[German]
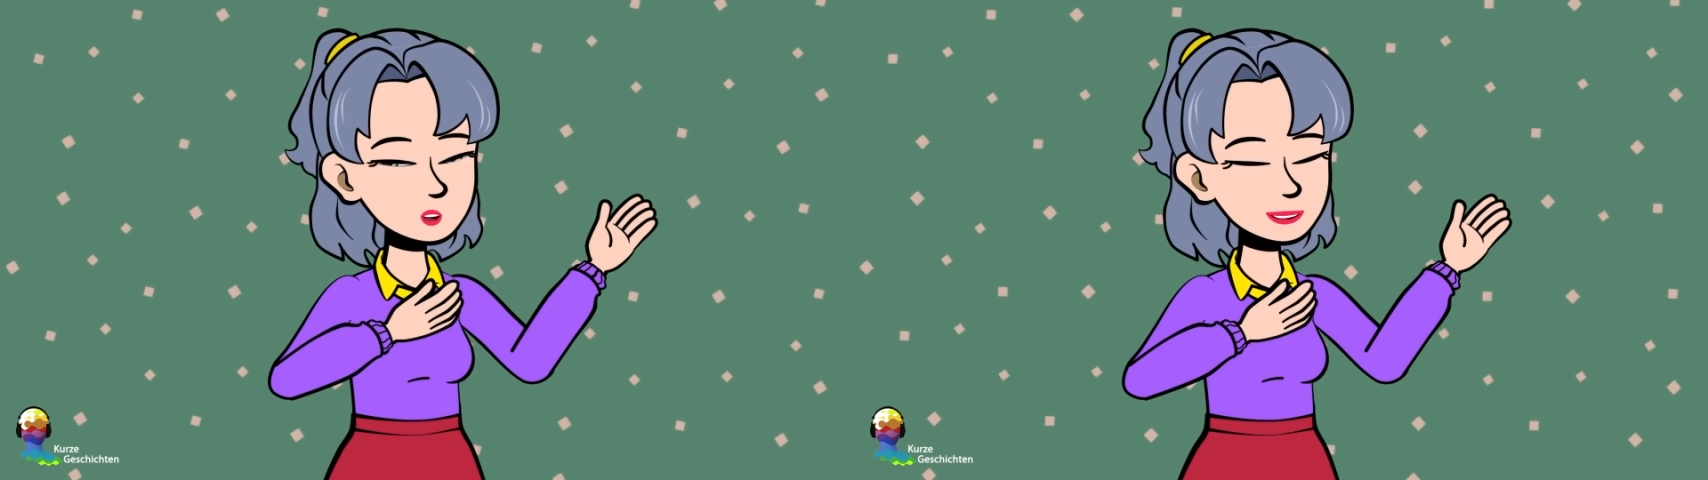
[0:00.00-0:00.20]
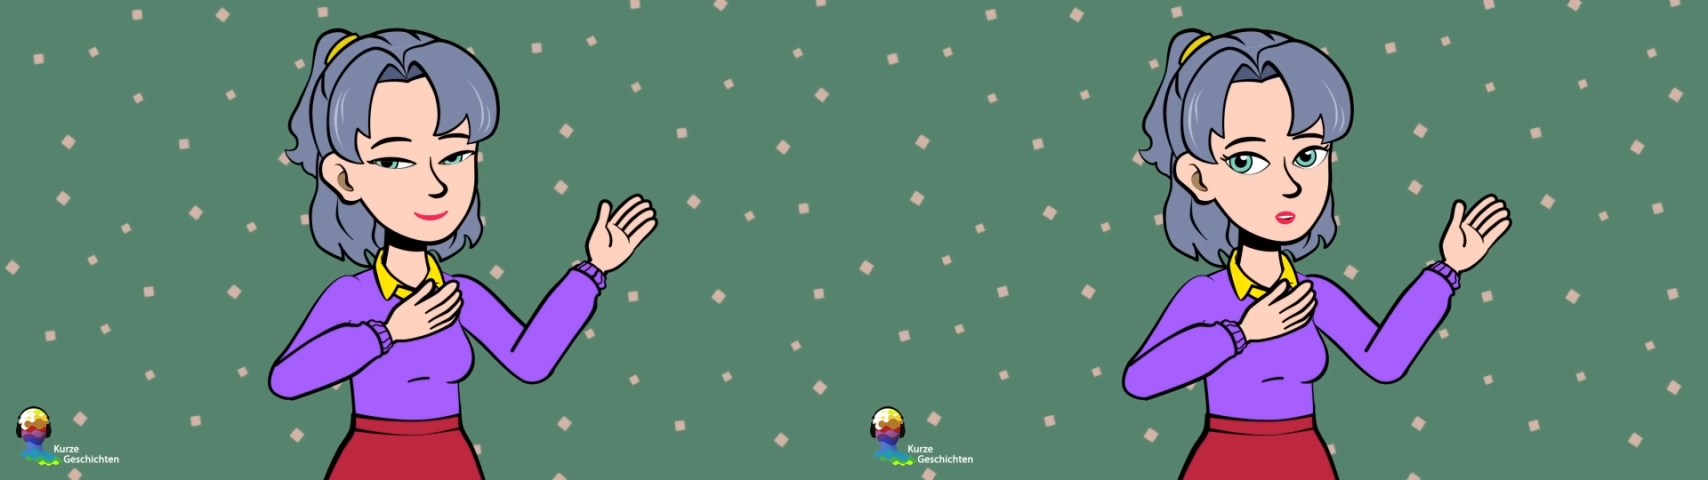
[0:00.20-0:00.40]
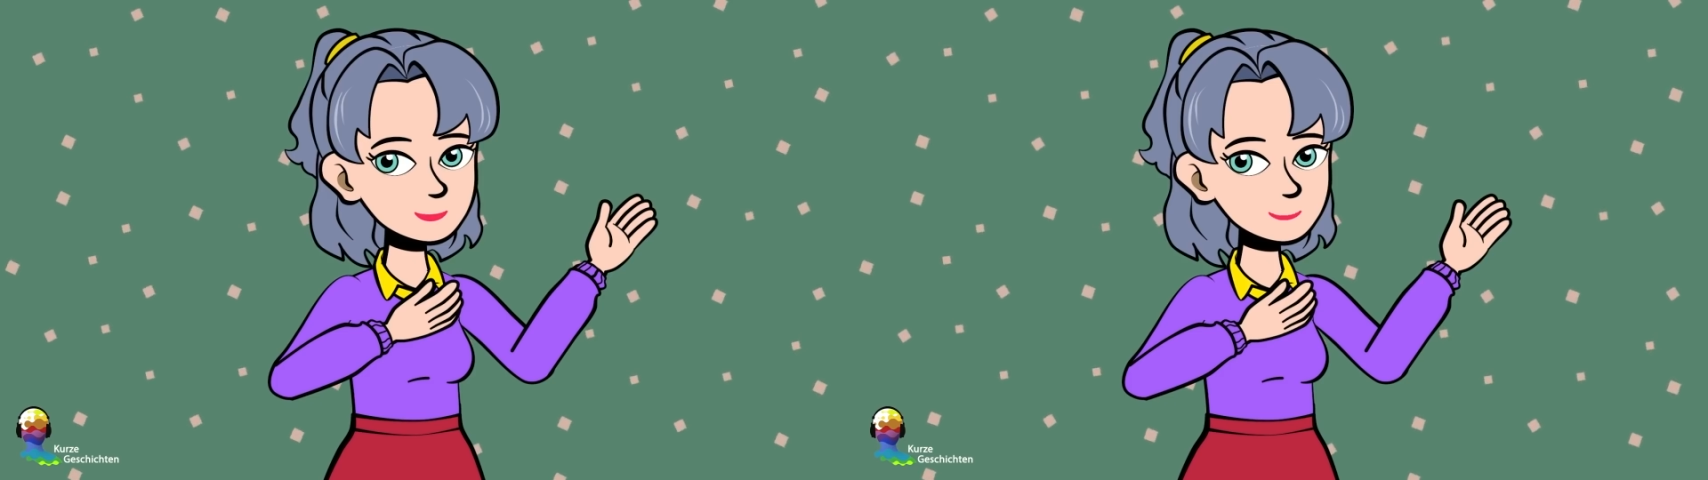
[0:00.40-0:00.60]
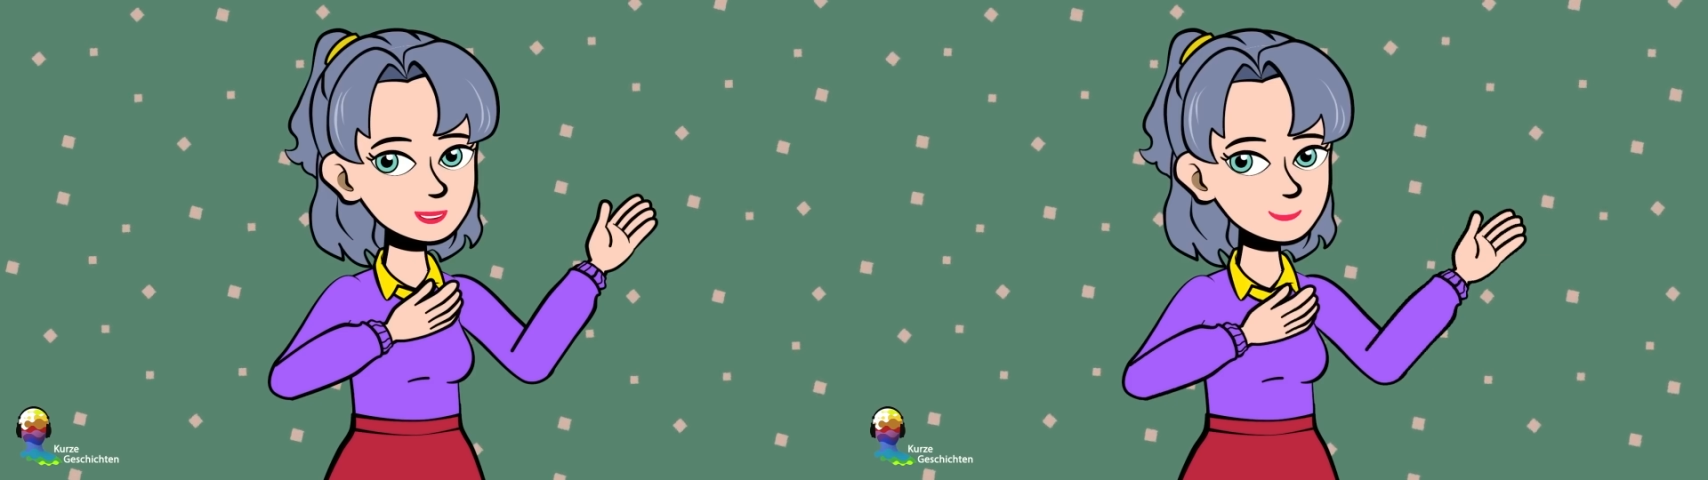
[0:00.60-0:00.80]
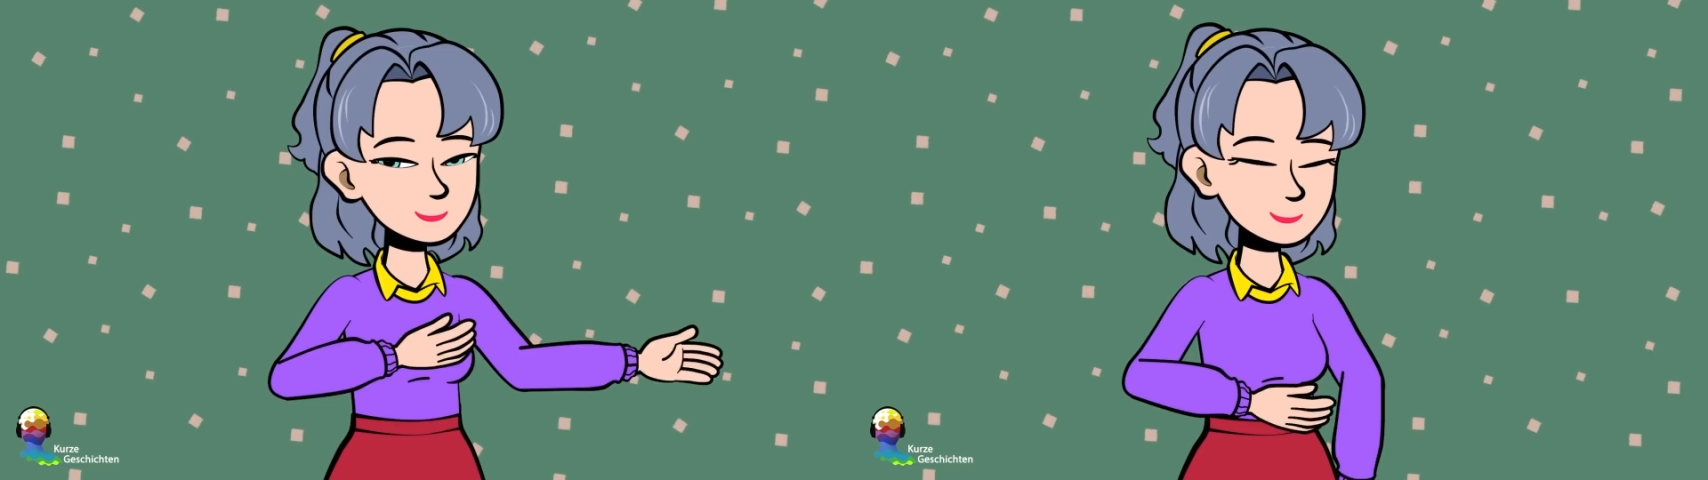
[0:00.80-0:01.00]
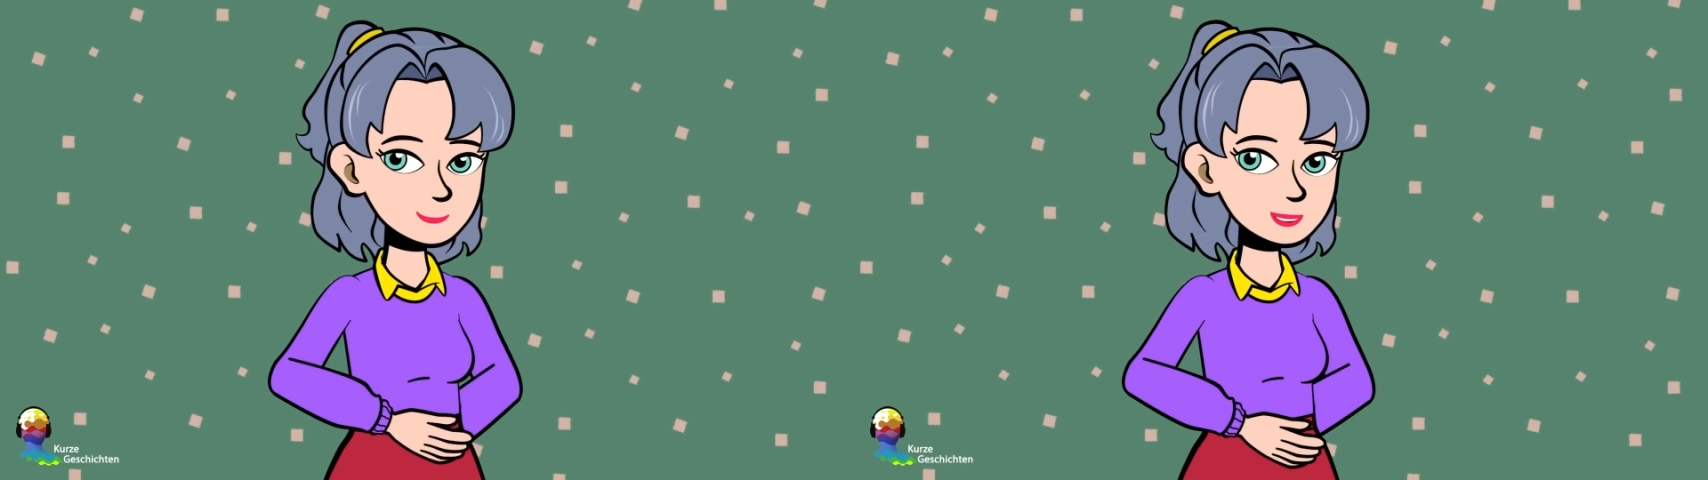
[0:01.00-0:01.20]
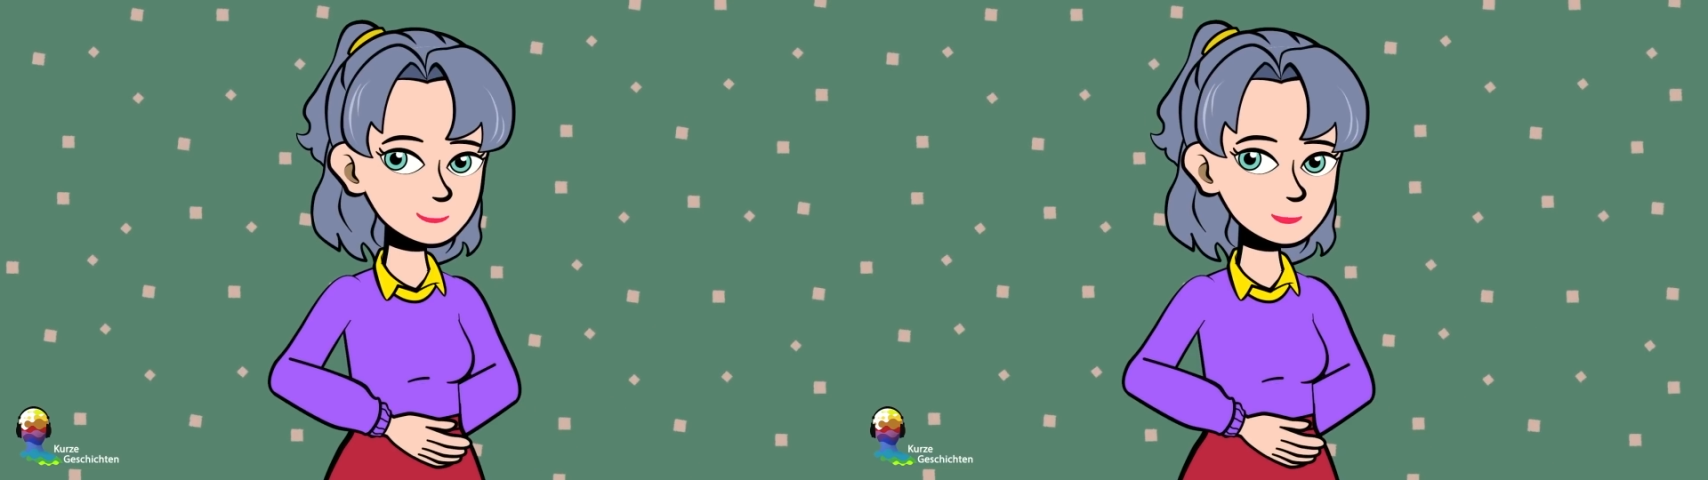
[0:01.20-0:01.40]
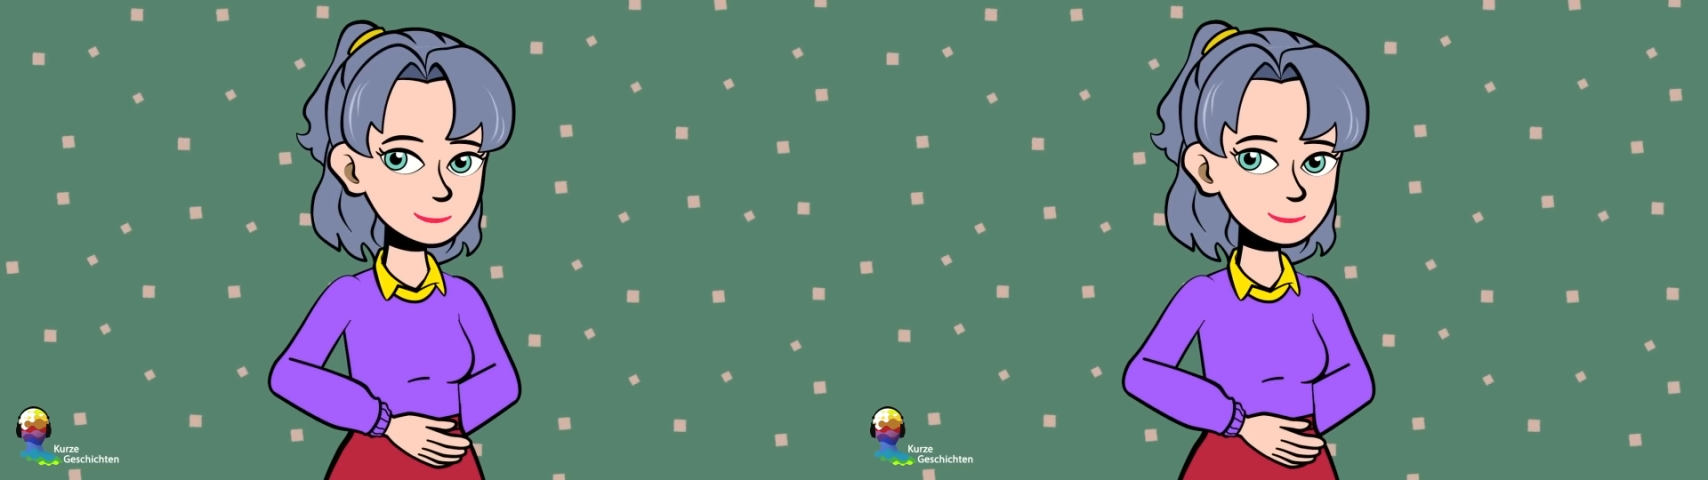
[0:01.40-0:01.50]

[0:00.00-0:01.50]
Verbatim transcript: Ashley zusammen, aber